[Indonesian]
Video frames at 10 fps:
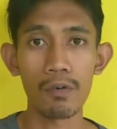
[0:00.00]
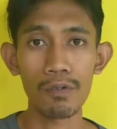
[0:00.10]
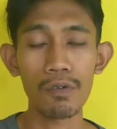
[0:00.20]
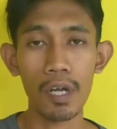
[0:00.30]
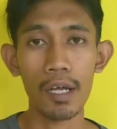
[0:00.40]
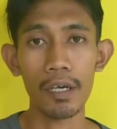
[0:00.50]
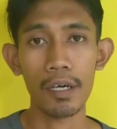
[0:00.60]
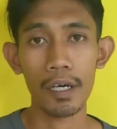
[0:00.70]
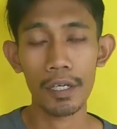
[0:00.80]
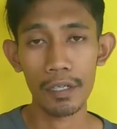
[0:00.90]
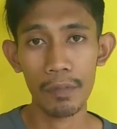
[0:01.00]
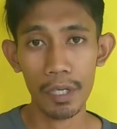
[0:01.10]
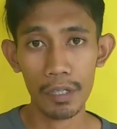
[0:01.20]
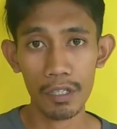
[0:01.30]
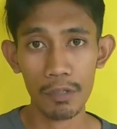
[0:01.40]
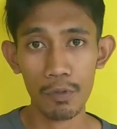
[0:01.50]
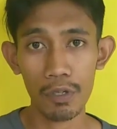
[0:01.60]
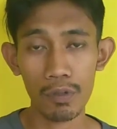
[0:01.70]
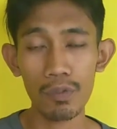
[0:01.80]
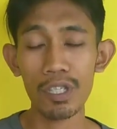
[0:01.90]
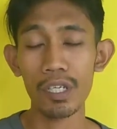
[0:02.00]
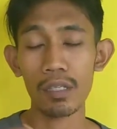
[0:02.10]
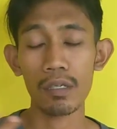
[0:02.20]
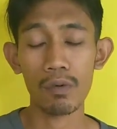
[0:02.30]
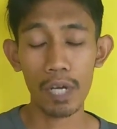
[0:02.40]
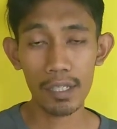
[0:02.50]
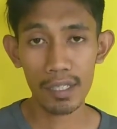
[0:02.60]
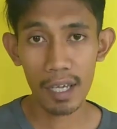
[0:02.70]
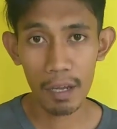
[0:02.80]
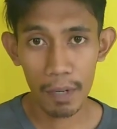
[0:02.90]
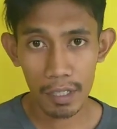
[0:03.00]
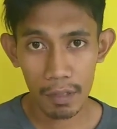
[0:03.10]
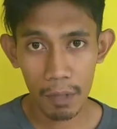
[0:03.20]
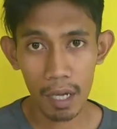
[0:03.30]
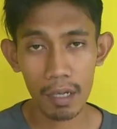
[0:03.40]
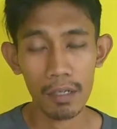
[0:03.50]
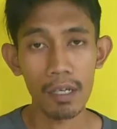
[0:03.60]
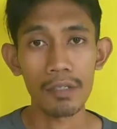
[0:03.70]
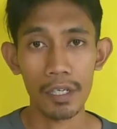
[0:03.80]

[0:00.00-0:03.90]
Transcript: unsur hara yang ada di media tersebut itu tidak terurai secara maksimal